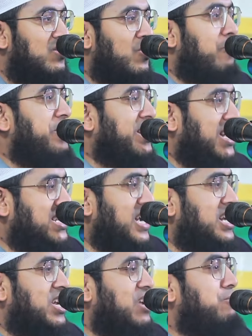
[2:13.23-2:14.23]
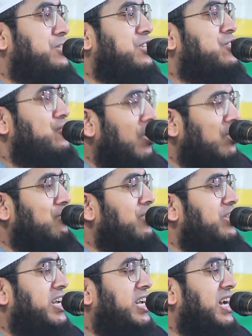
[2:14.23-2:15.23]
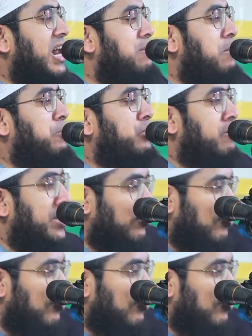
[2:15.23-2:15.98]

নবীর কাছে এসে নবীজির চরিত্র দেখে কালেমা পড়তে বাধ্য